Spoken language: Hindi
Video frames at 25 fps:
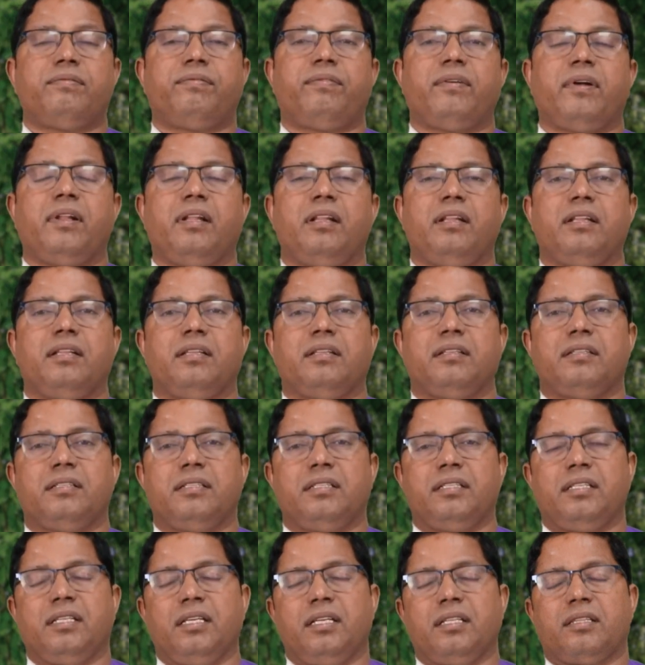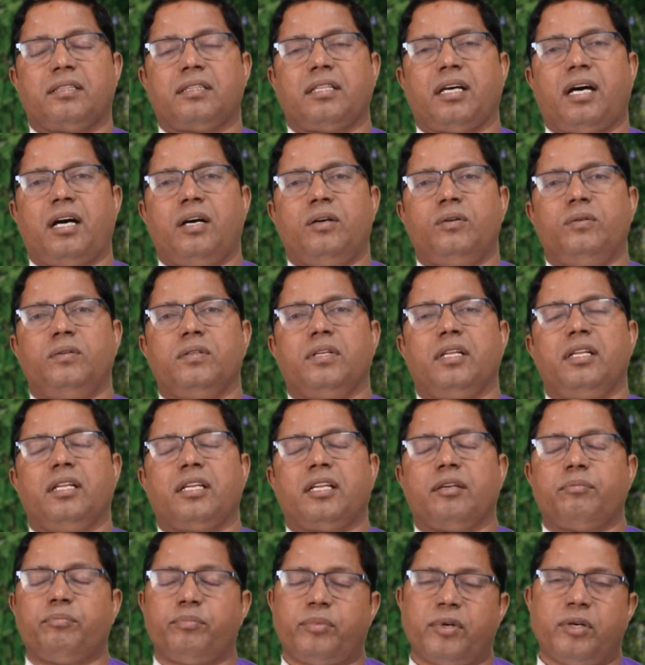फल देता हूँ यानी
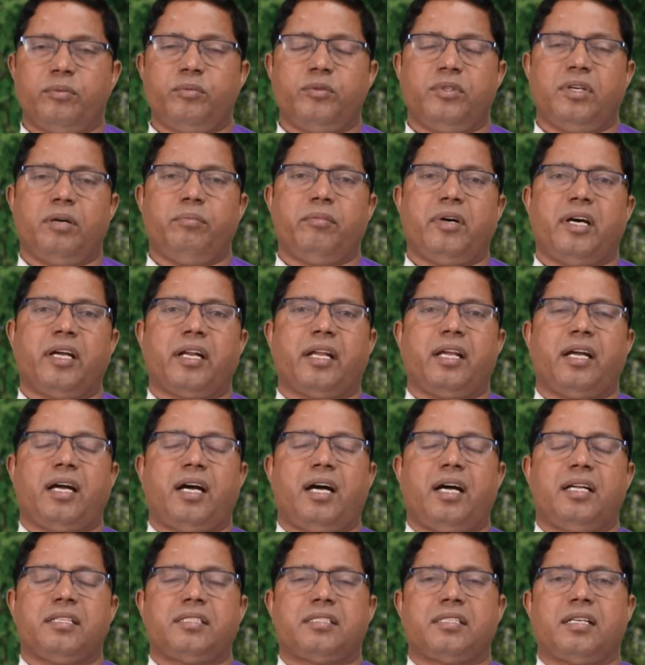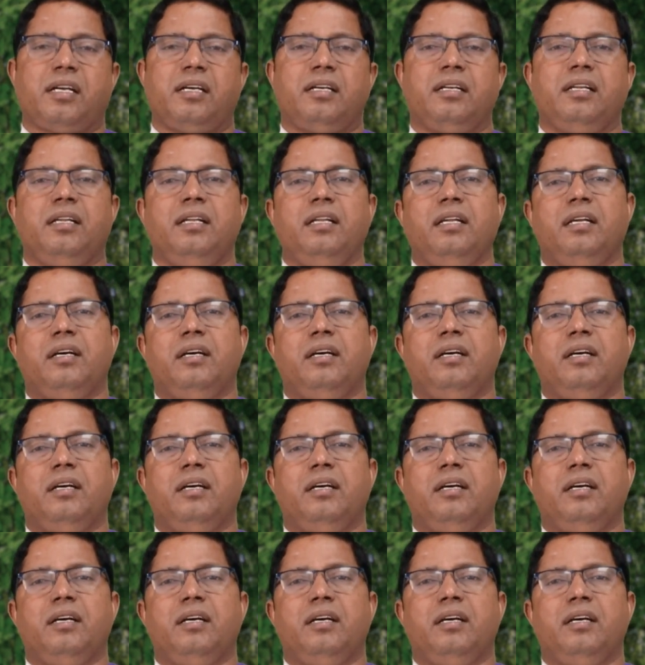कि प्रभु हमारे आचरण